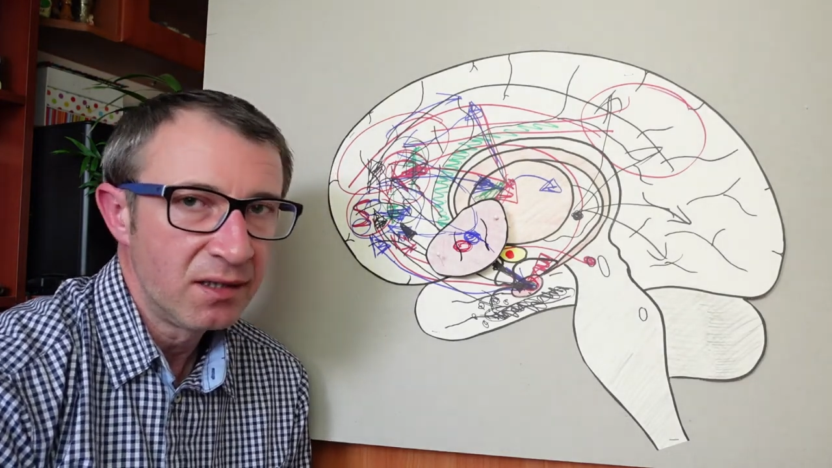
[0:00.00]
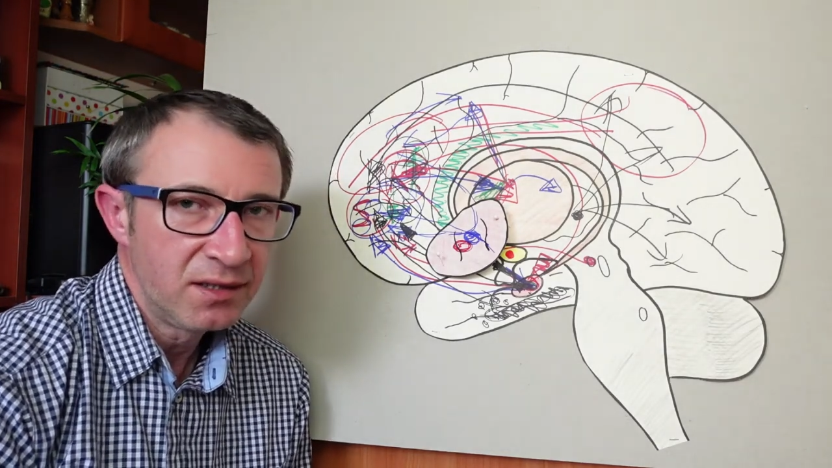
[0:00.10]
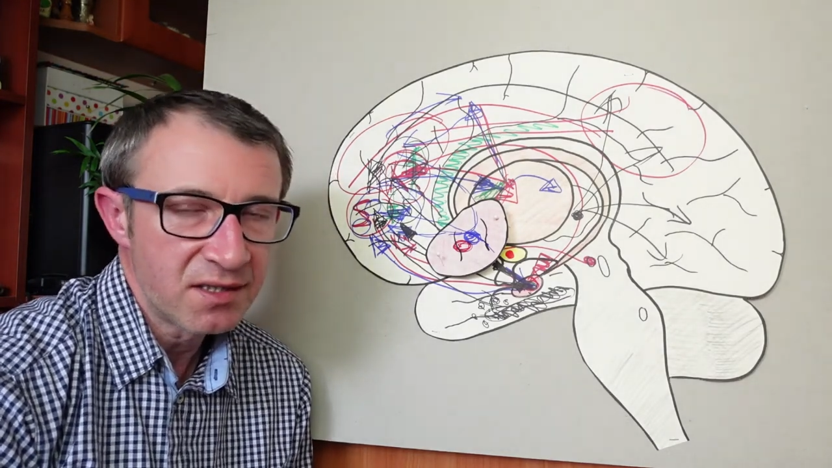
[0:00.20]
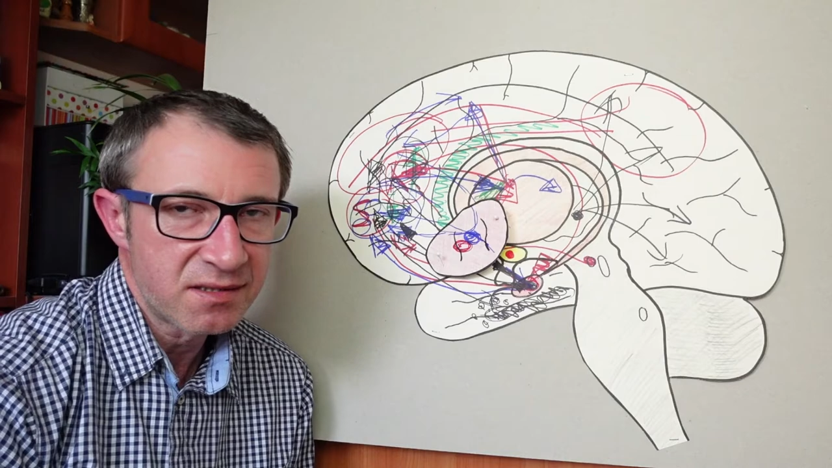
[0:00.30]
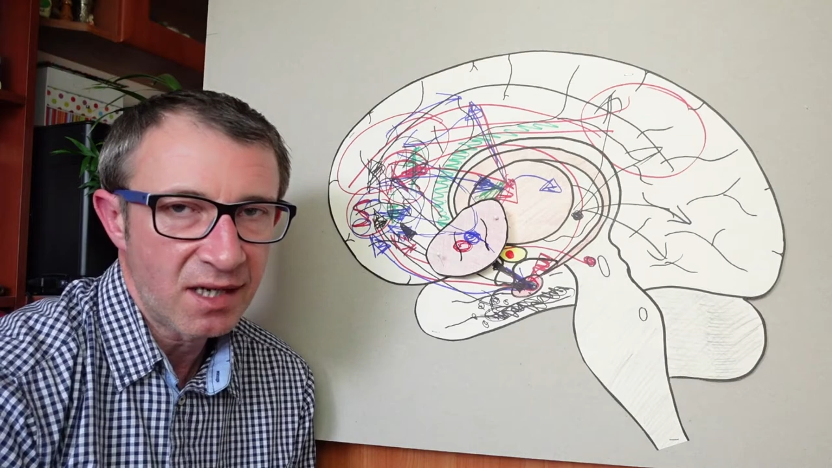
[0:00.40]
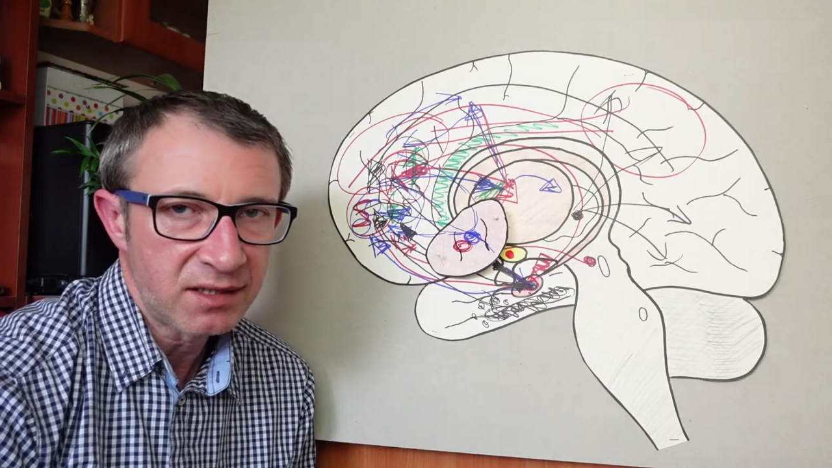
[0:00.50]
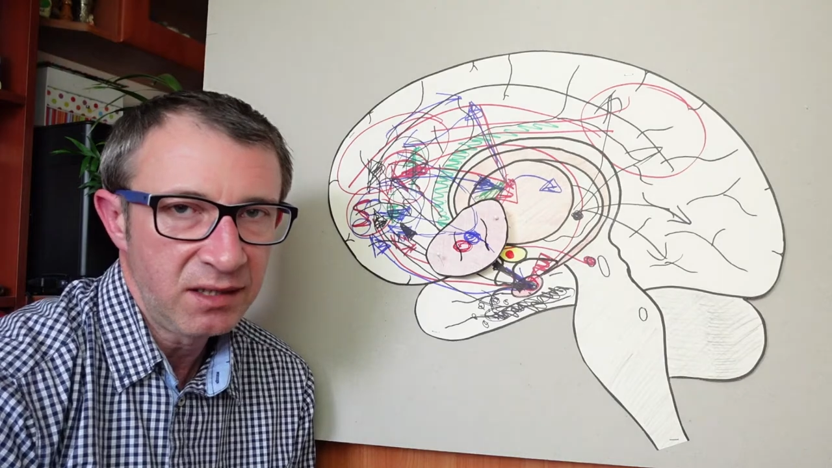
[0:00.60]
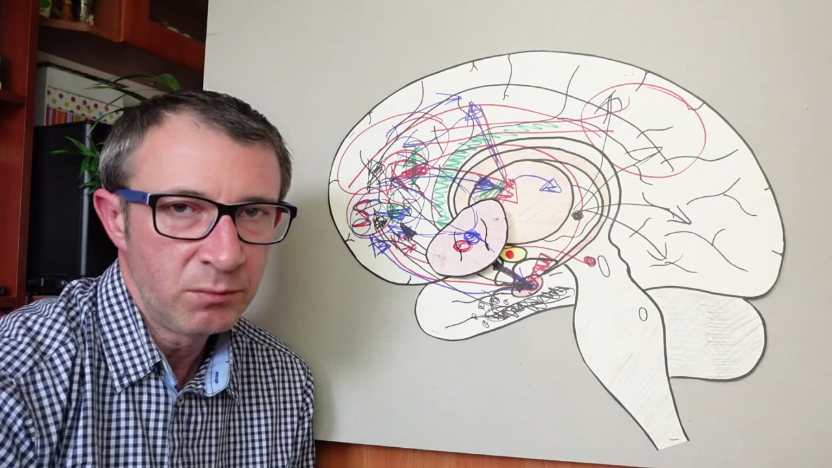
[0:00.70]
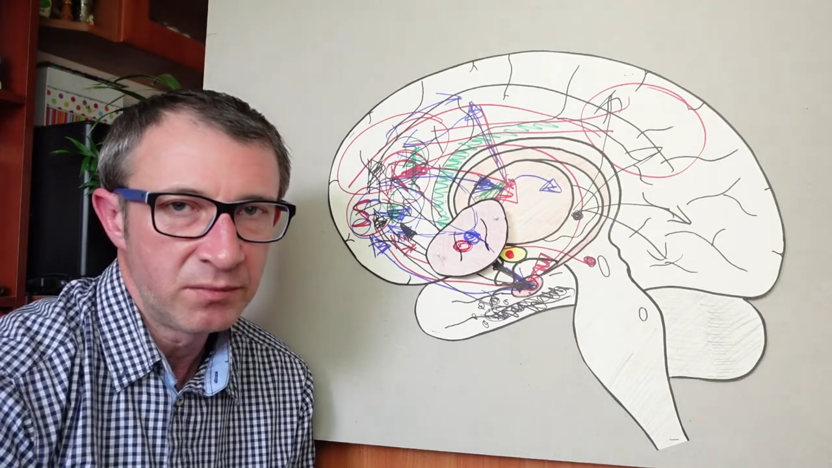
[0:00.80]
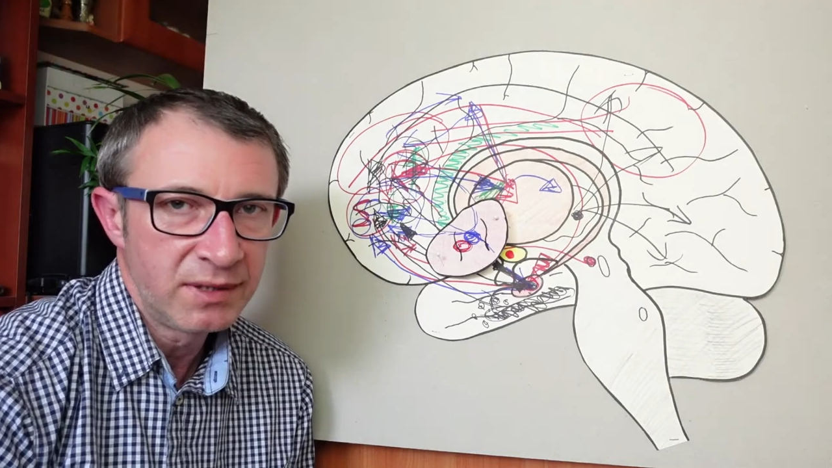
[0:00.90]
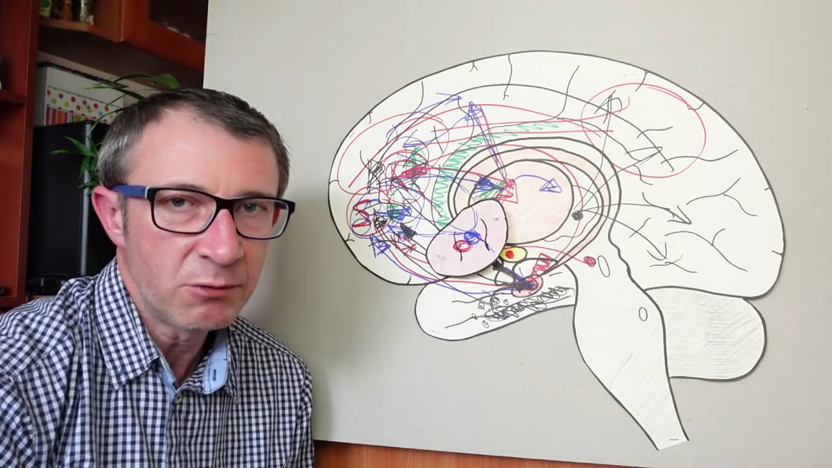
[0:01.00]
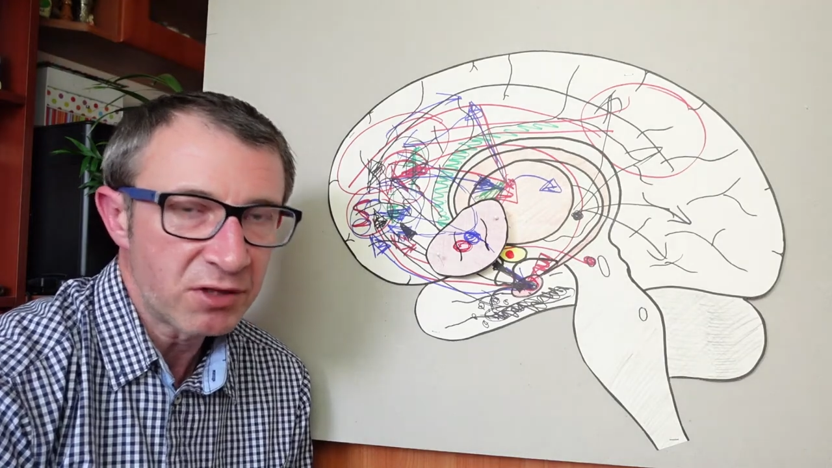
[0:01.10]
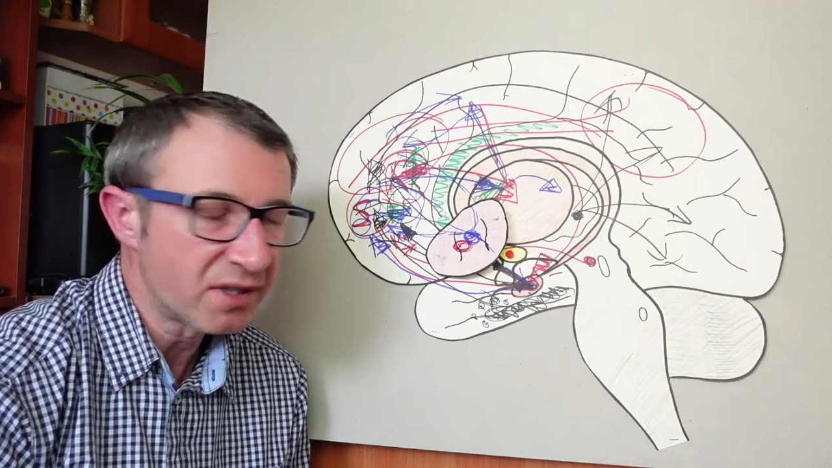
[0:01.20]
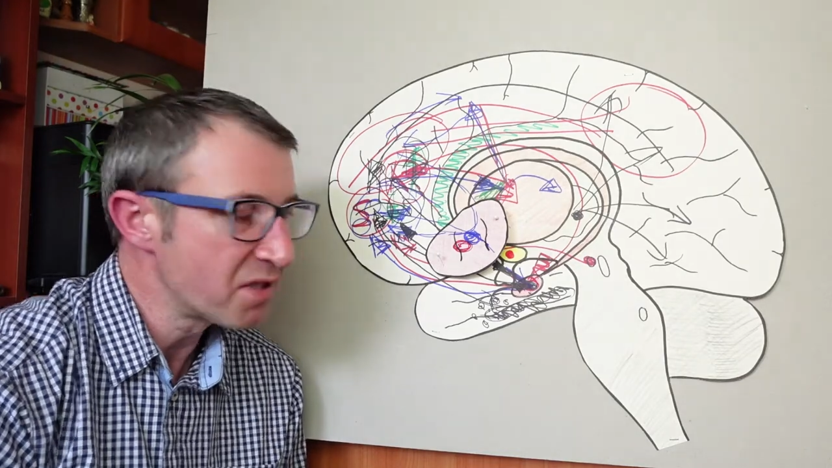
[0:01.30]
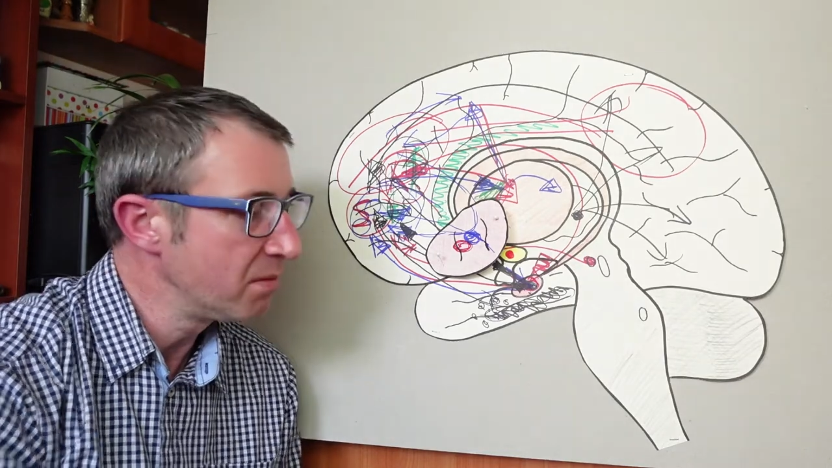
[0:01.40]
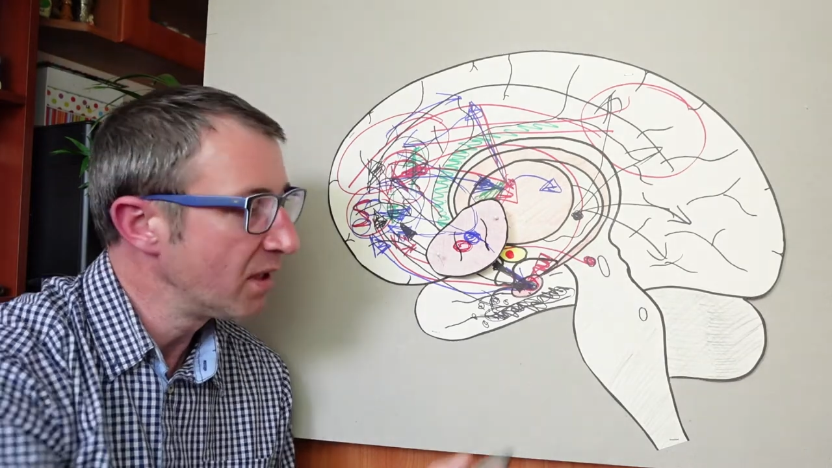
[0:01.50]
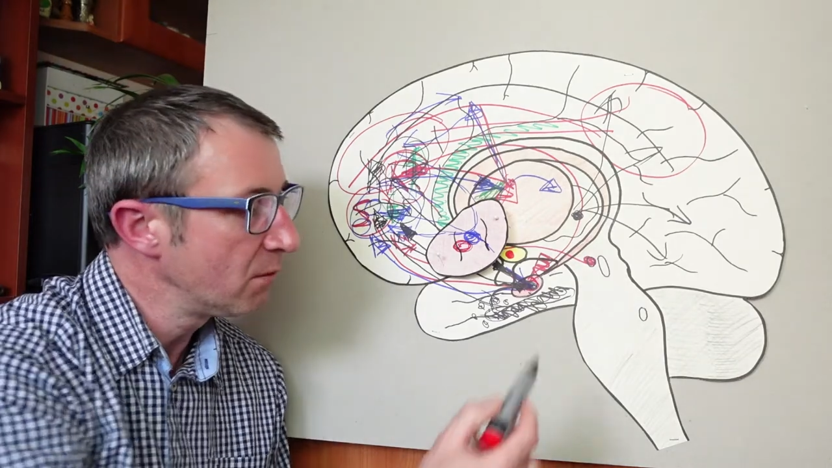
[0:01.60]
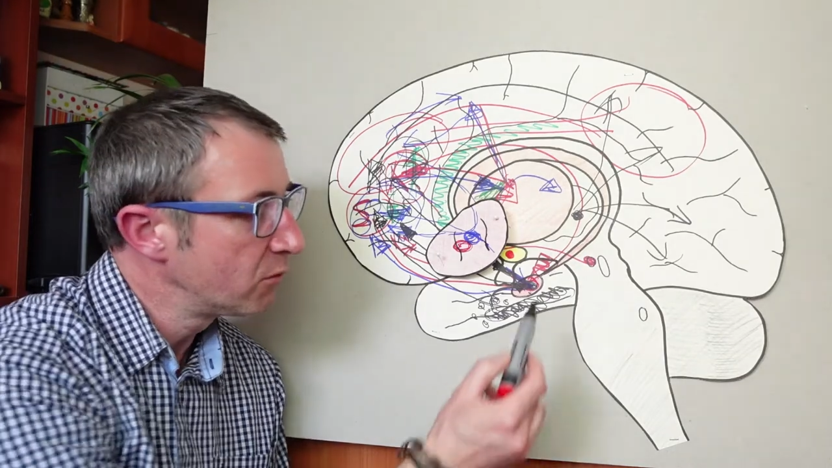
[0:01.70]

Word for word: jest takim neurotransmiterem,